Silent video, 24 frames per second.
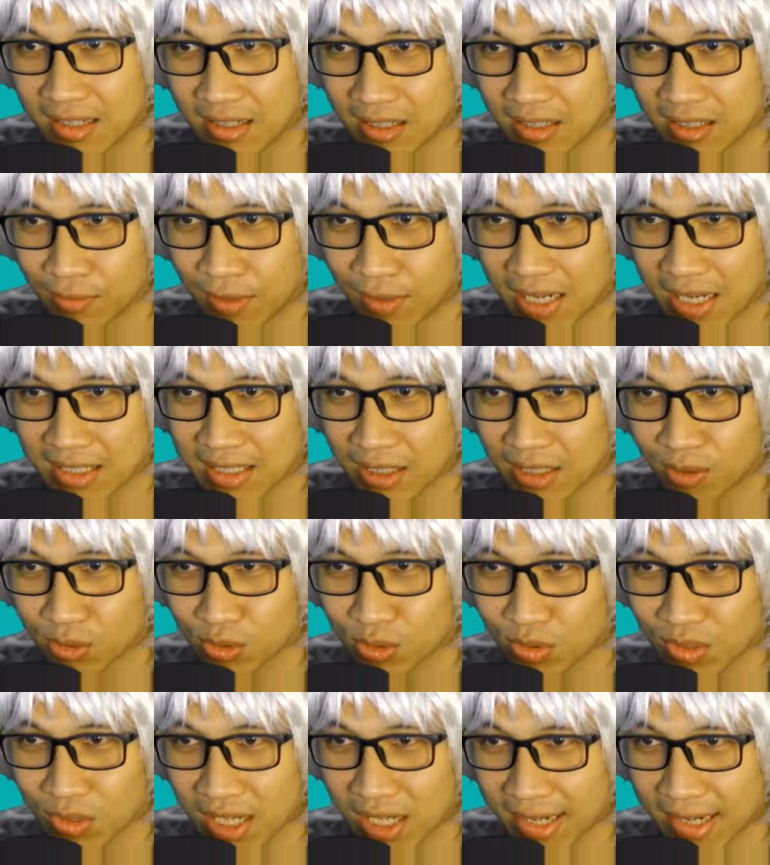หรือว่าจะลงต
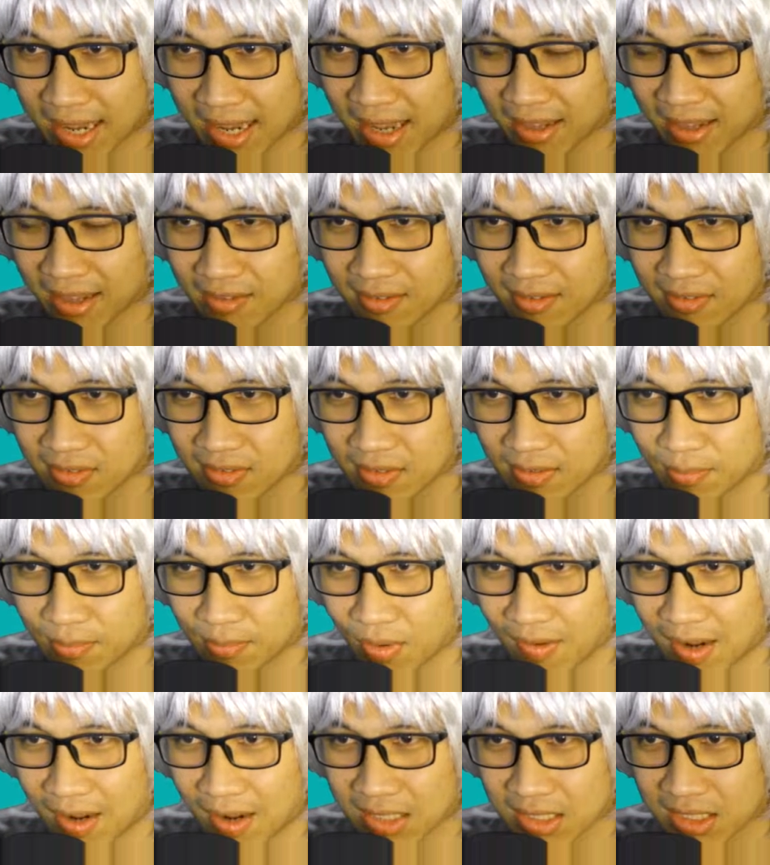รงนี้ก็ได้ เพ
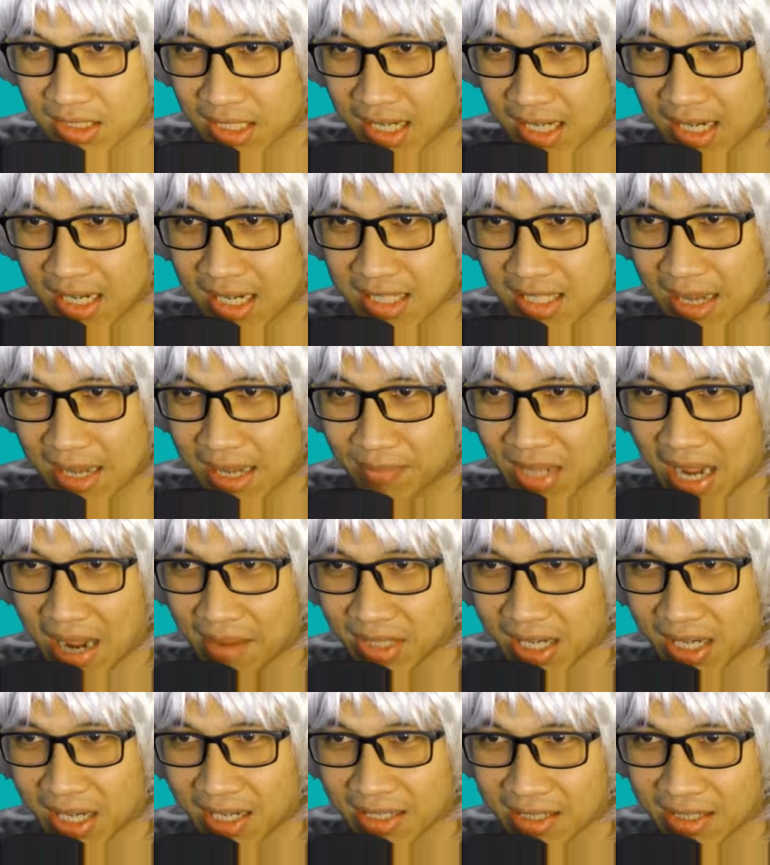ราะว่าชนะได้3ทาง
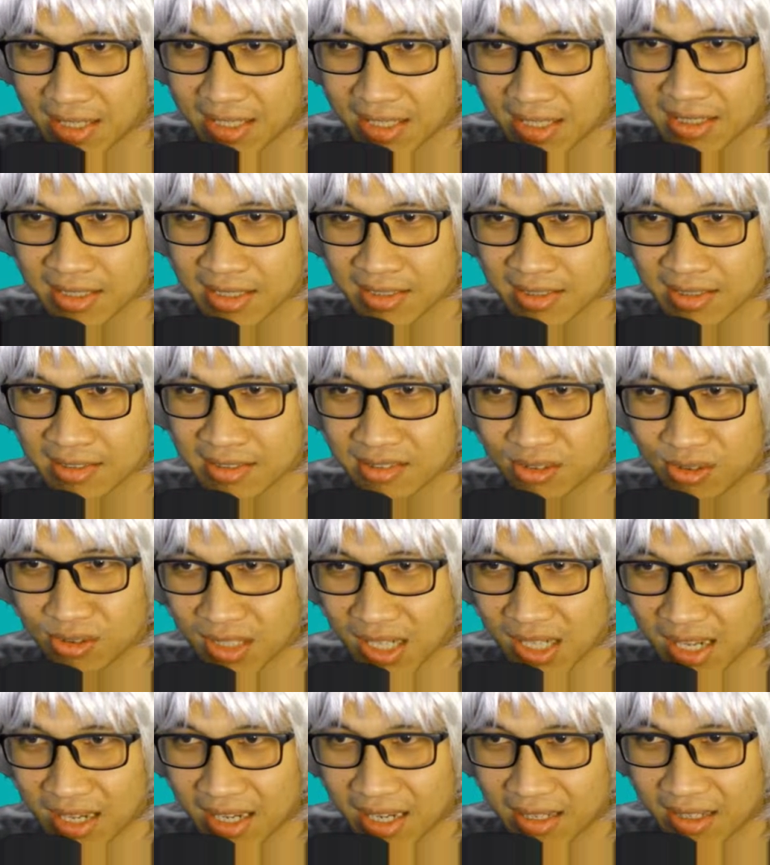กัน 1 ตรง
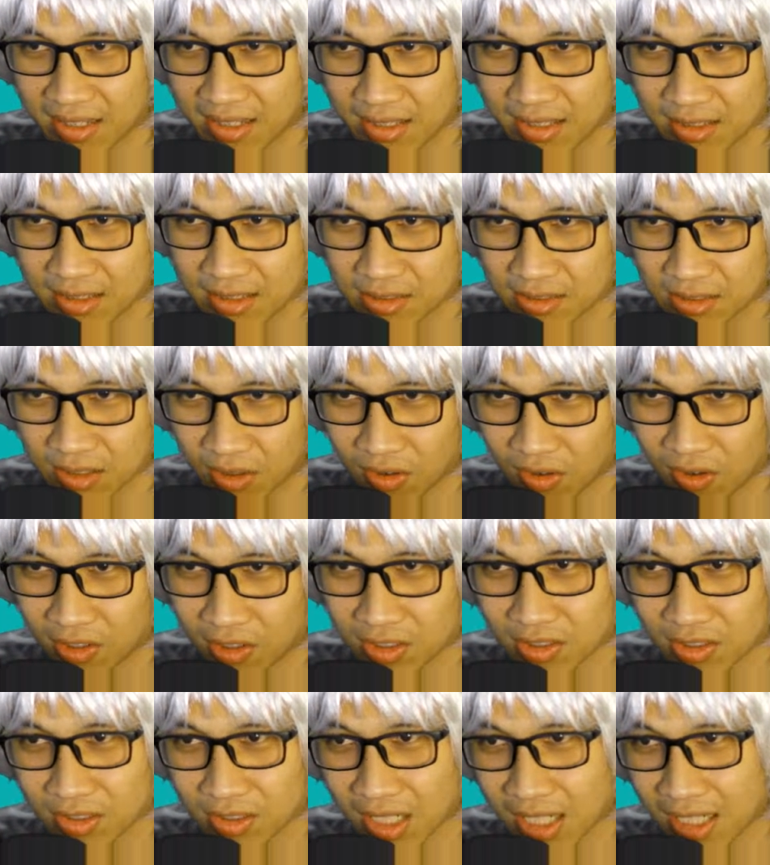เนี้ยส
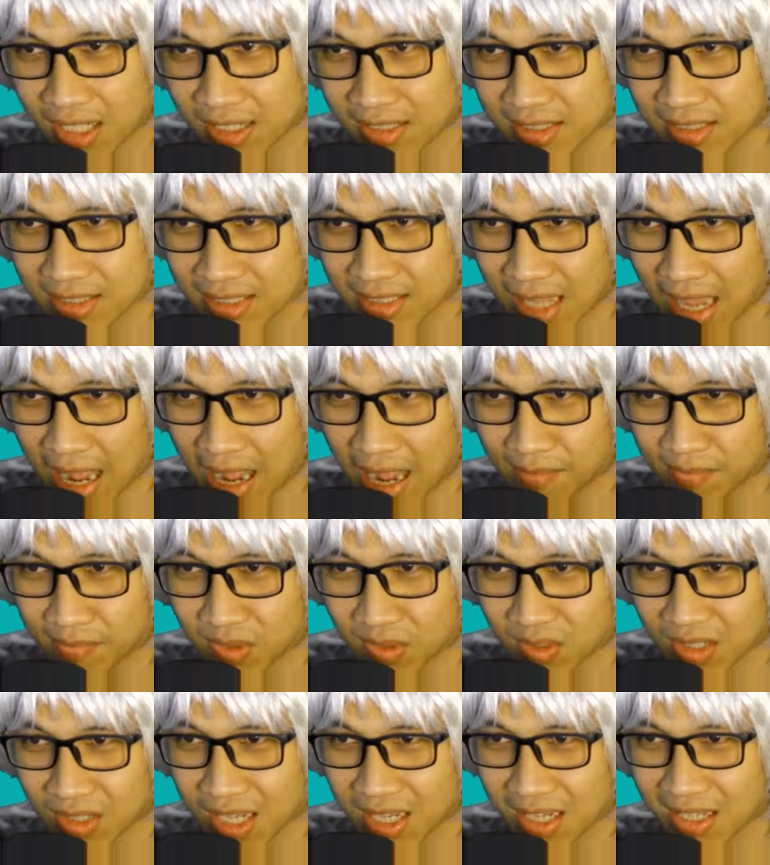ตรงนี้ 3 ต
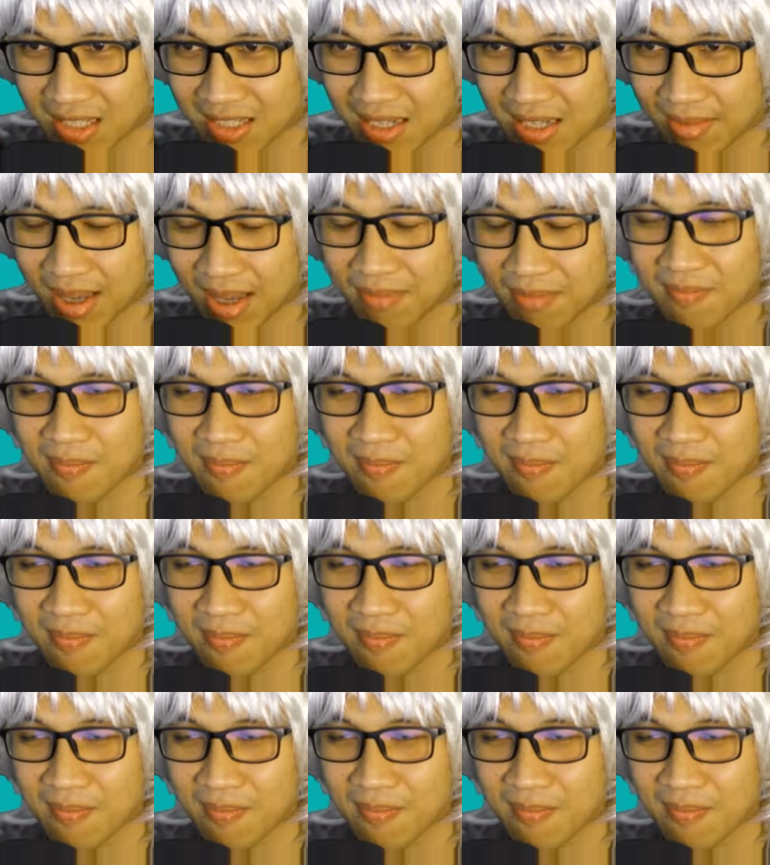รงนี้ใช่ไหมครับ